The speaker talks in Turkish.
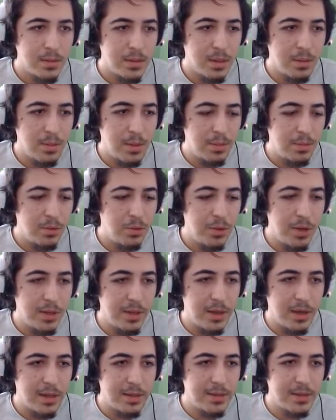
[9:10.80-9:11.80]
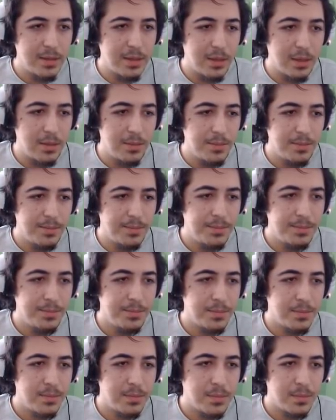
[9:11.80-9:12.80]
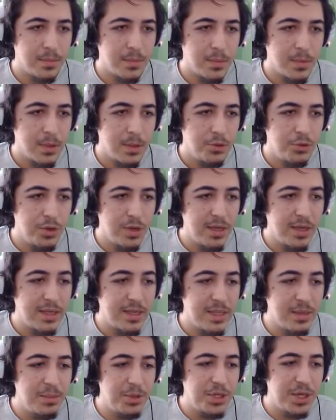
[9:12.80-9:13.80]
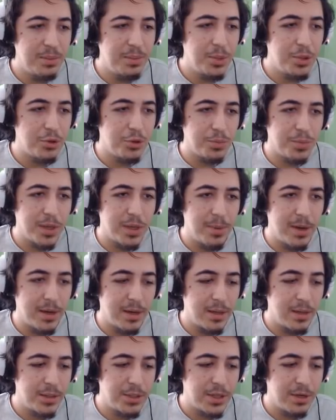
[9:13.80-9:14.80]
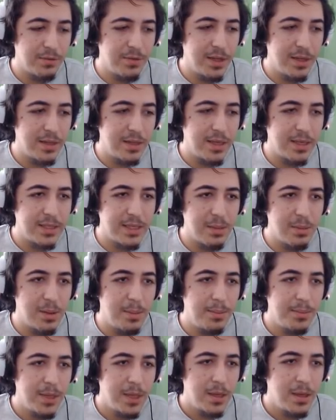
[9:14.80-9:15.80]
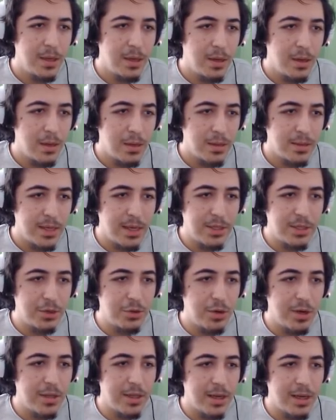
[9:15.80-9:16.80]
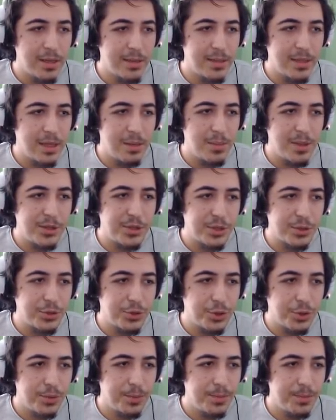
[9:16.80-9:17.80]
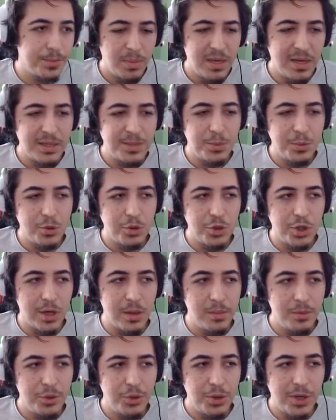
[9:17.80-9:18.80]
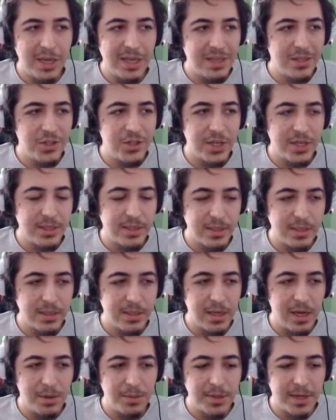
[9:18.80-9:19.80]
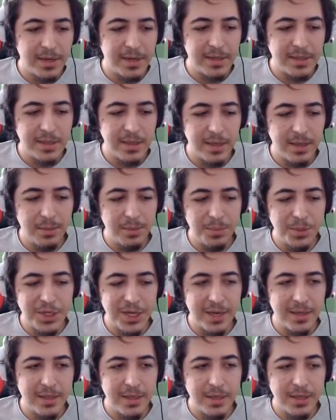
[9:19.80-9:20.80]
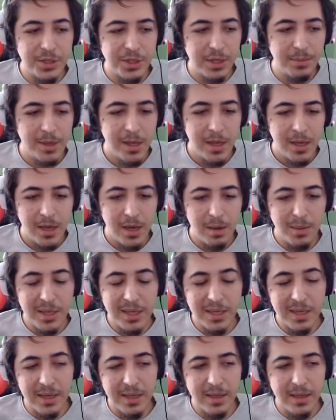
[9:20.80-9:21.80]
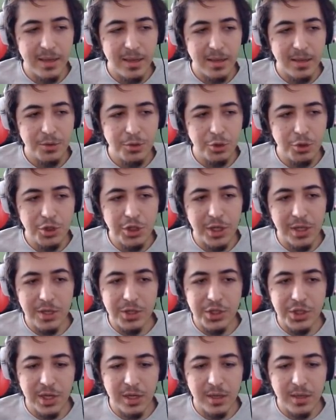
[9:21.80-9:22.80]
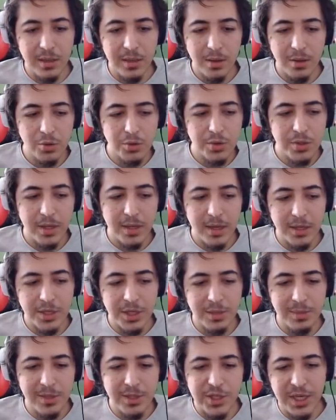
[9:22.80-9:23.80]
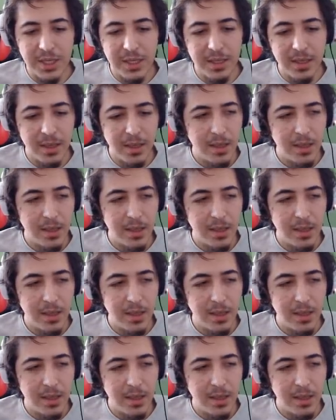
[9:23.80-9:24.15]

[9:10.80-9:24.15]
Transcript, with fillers: Tamam kuleden altın alalım. Şu an kesemeyeceğim bir durumdayım arkadaşlar. Vlad'ı kesemem. Sadece kuleden altına almaya çalışıyorum. Biraz pusucam. Şurayı itecektir. Devamında arkasından gidip bir şeyler deneyeceğim. Ama yine rünü çalışacak. O yüzden kaçabilecek.